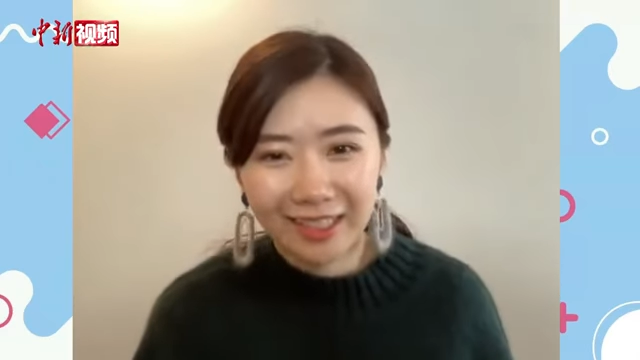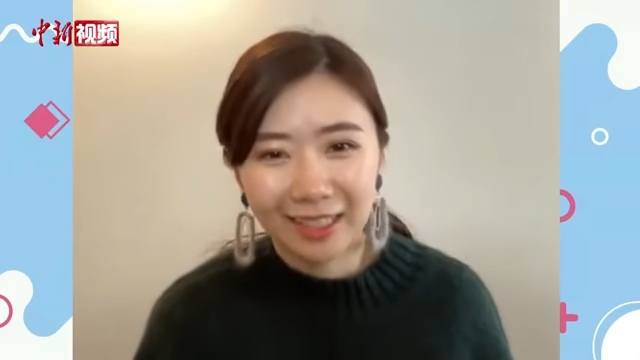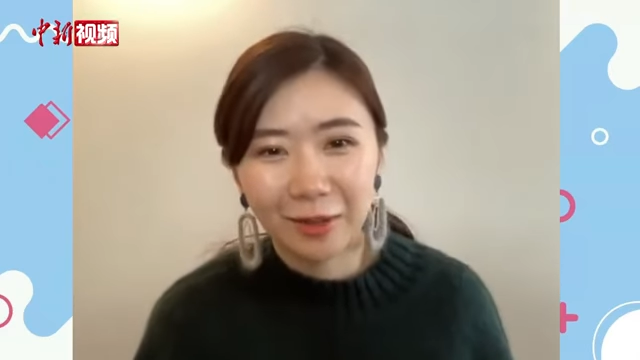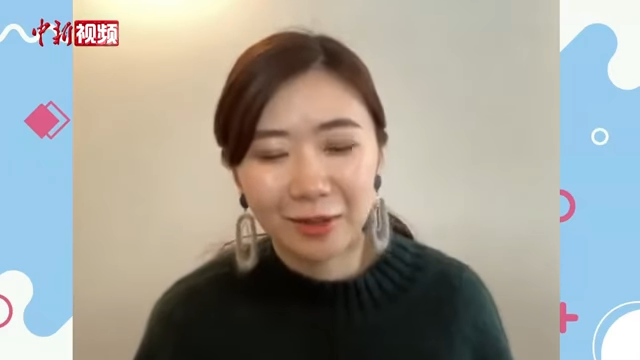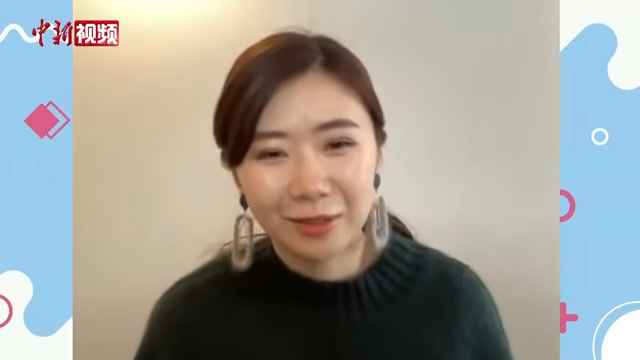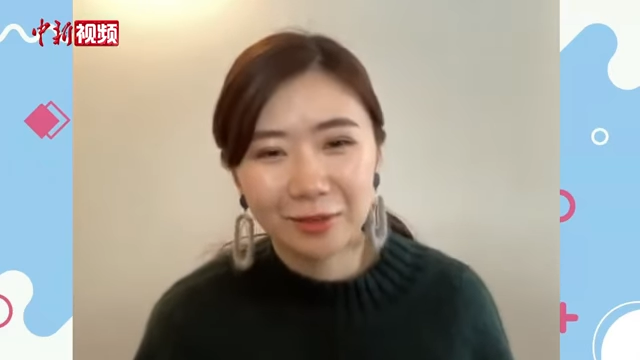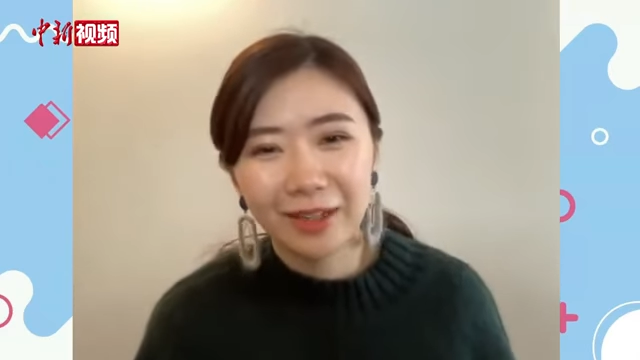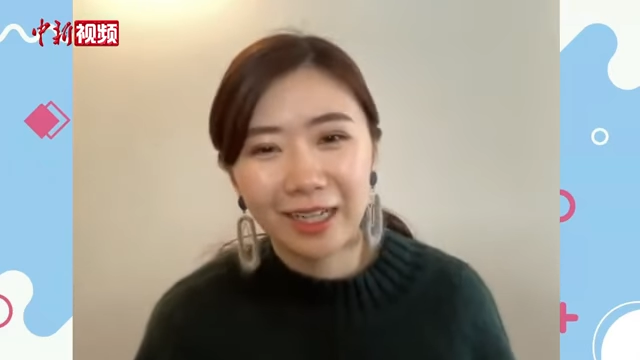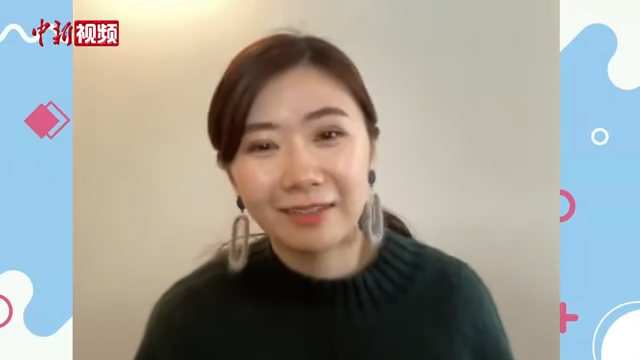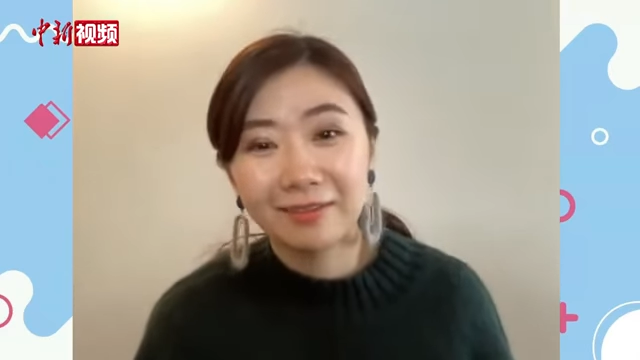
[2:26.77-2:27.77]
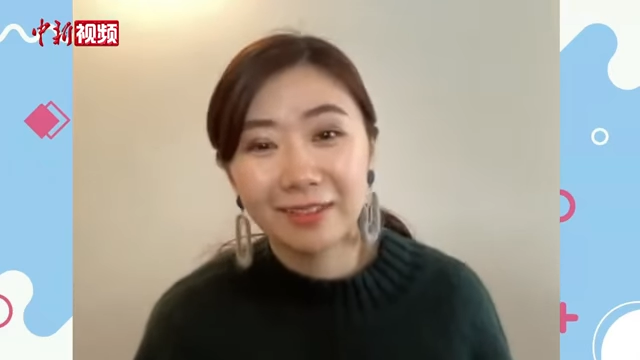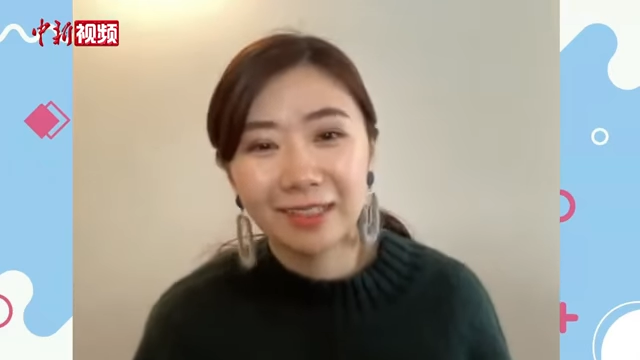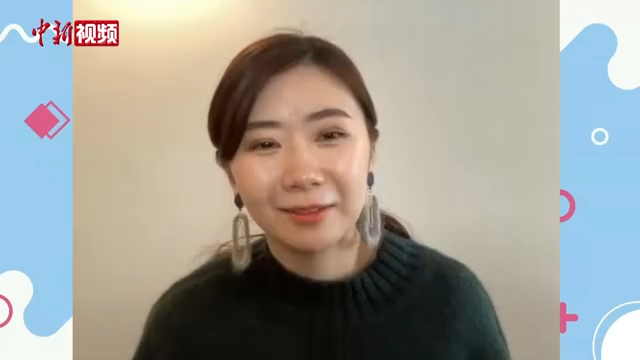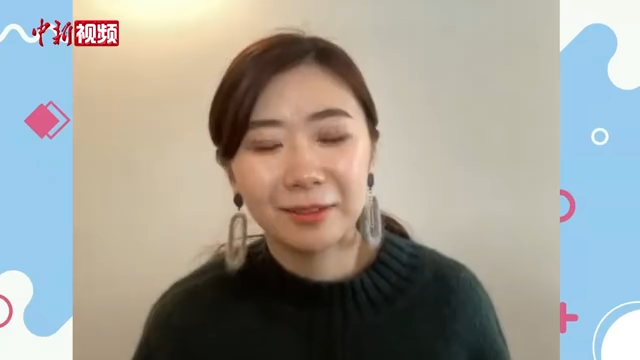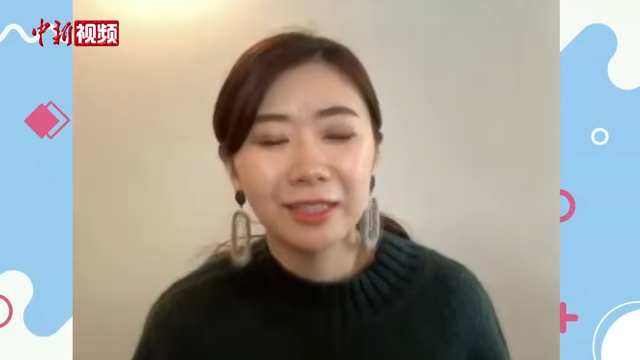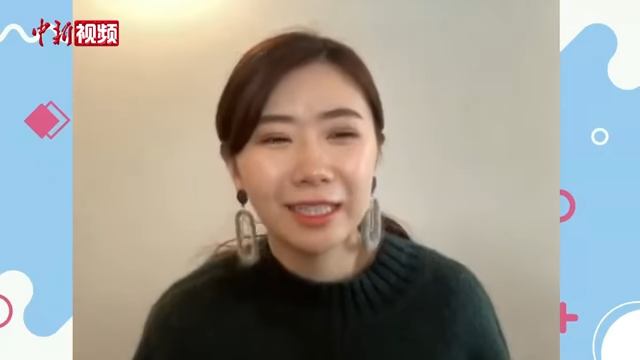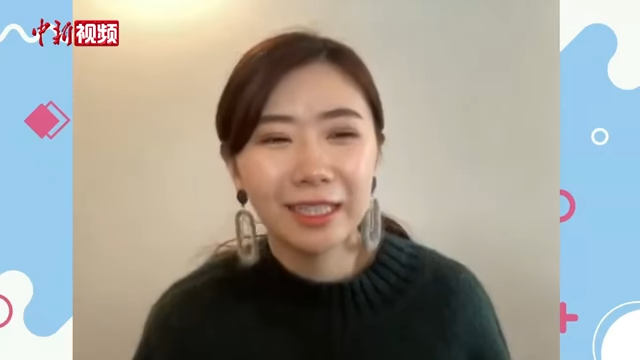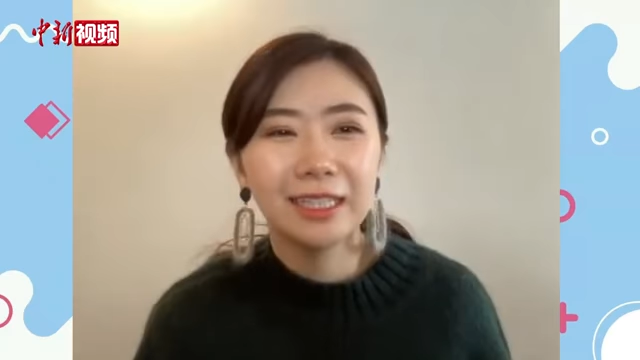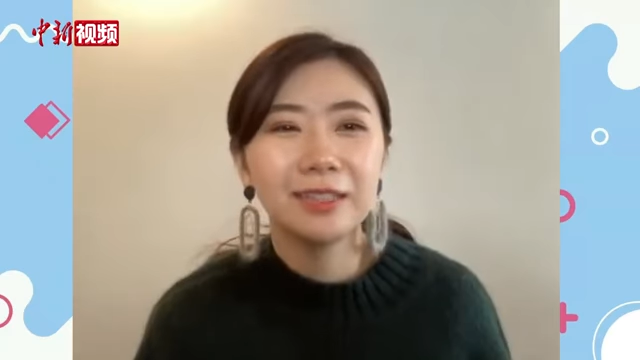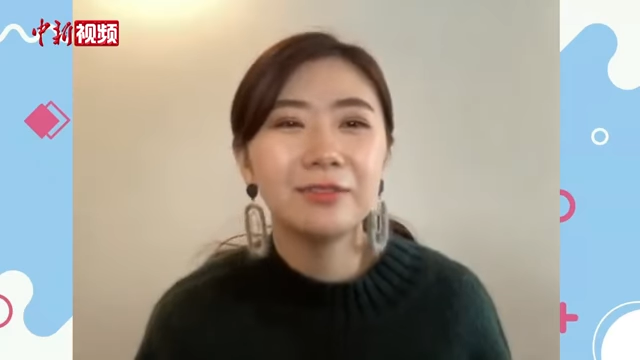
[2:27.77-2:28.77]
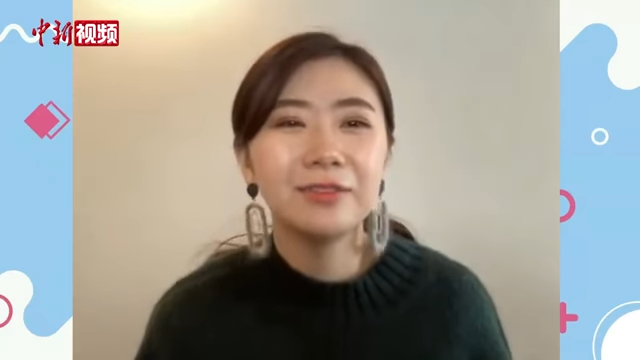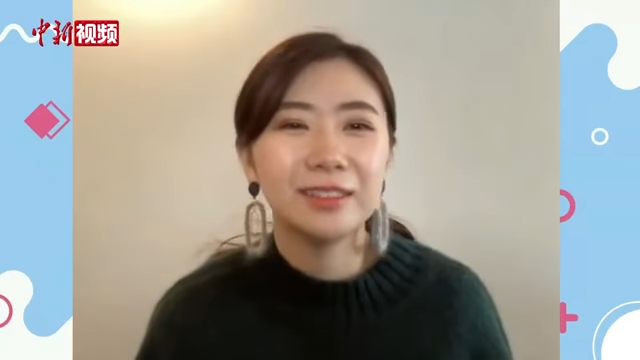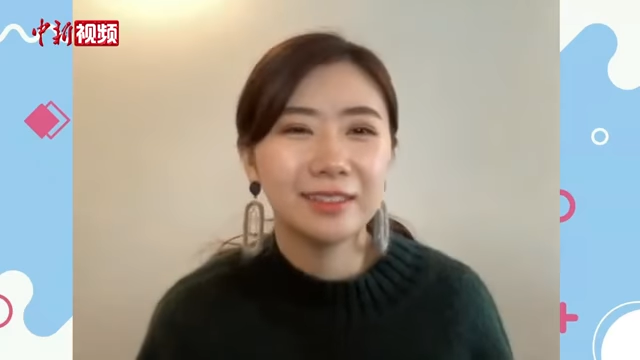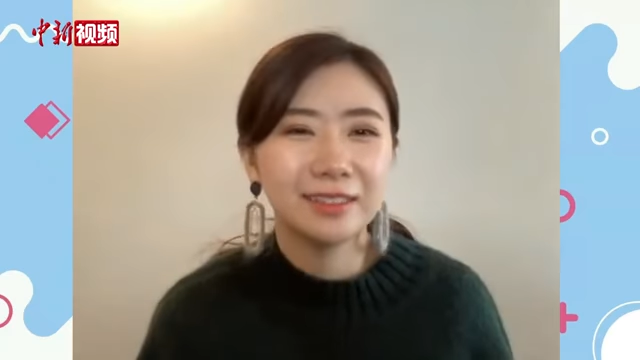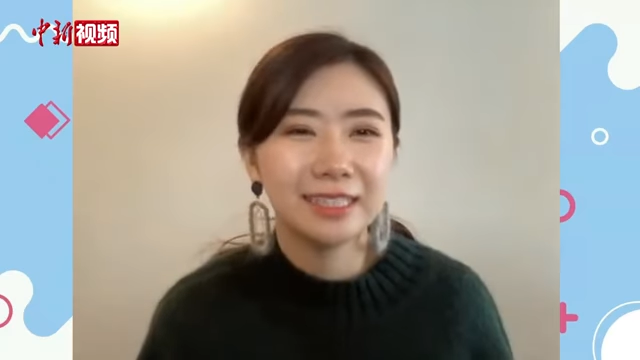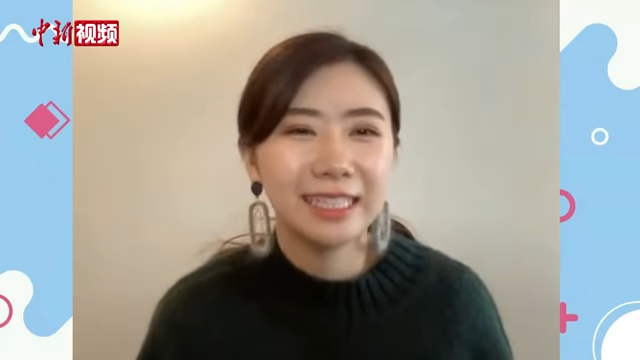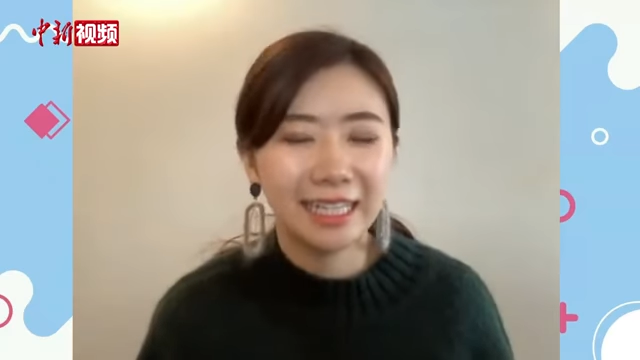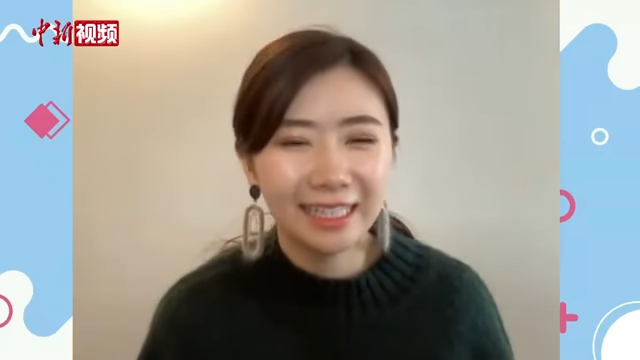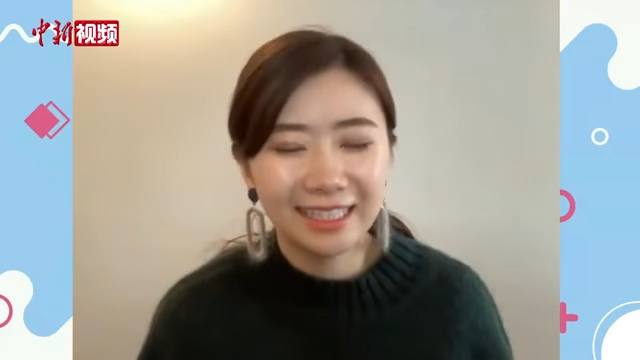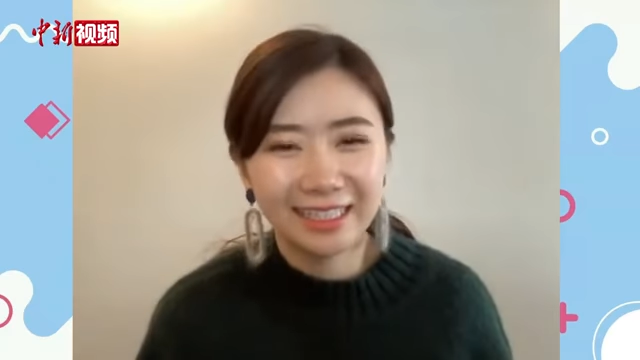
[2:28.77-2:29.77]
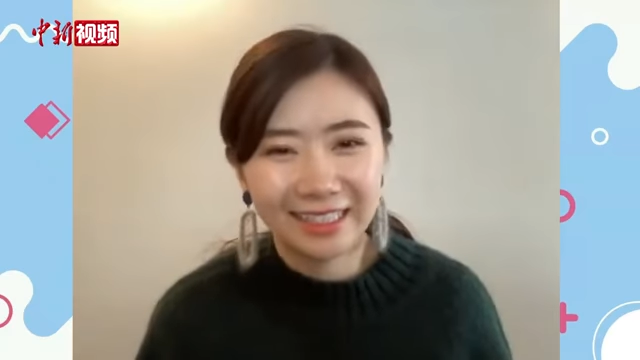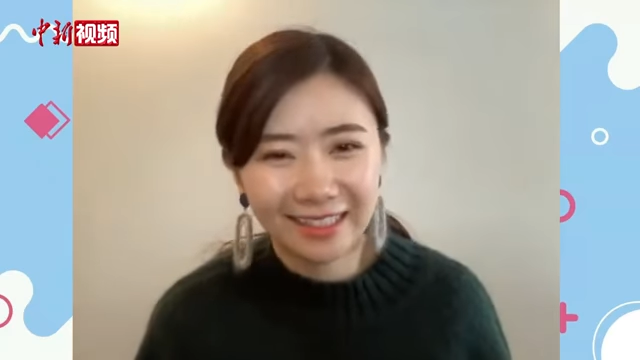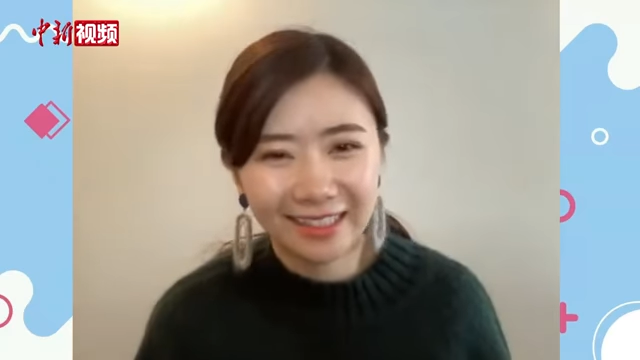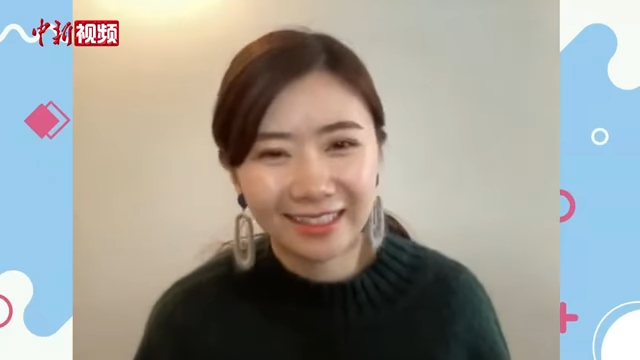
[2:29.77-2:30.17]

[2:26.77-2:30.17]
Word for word: 然后我就发给文儿，我说那个你的粉丝想你了啊，